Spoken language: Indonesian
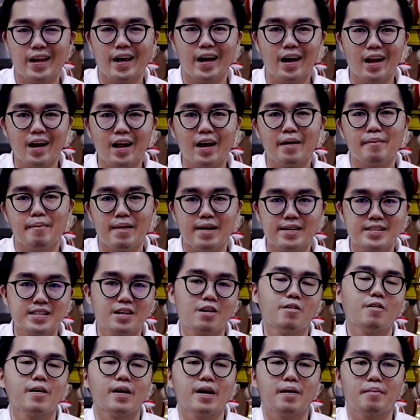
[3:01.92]
ideal ya
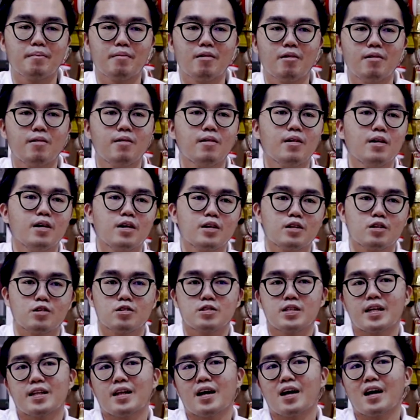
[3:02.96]
biasa OEM look
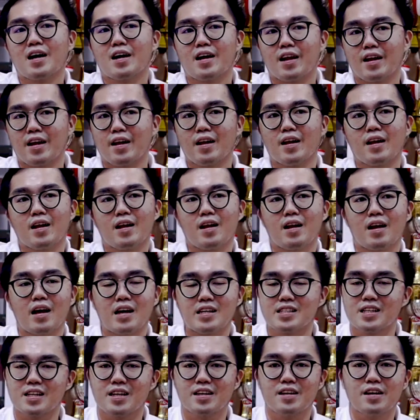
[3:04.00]
terus ada grill
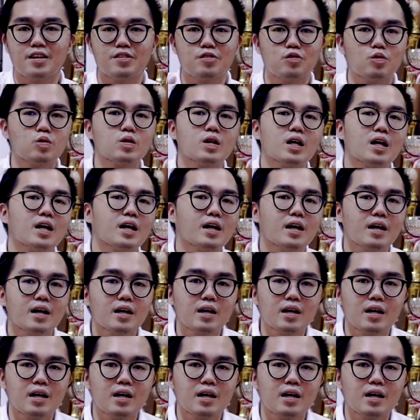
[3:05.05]
aslinya juga